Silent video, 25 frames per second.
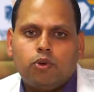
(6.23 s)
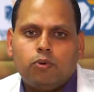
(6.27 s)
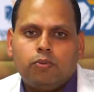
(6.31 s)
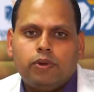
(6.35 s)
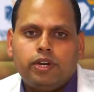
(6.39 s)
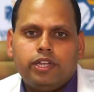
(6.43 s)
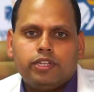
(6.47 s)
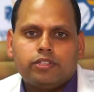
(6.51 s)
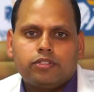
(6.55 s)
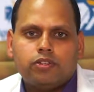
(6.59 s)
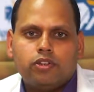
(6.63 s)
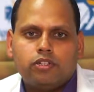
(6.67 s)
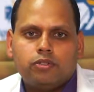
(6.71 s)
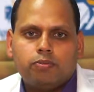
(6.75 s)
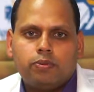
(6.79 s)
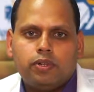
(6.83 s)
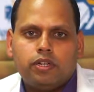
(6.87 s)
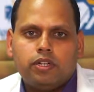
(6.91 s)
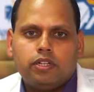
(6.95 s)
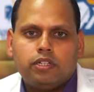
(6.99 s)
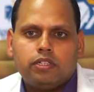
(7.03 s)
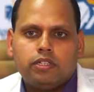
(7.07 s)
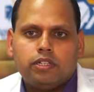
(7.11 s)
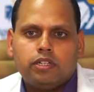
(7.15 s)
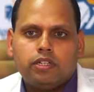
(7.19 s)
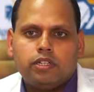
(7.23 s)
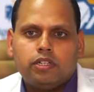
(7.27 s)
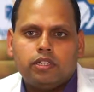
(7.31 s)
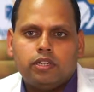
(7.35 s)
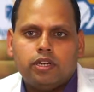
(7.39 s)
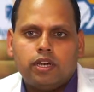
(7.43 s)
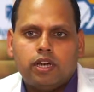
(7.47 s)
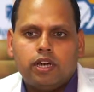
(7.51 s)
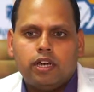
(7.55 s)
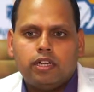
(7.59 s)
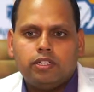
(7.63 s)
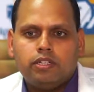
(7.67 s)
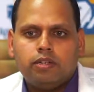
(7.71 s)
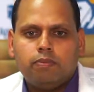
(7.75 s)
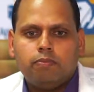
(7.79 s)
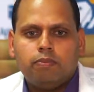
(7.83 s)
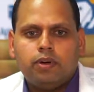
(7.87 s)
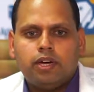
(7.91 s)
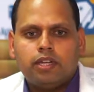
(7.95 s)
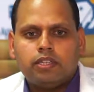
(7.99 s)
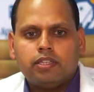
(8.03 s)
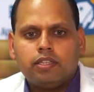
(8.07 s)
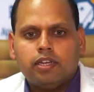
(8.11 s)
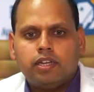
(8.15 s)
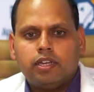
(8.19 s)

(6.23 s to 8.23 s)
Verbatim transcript: मेडिक्स हॉस्पिटल से आज हम बात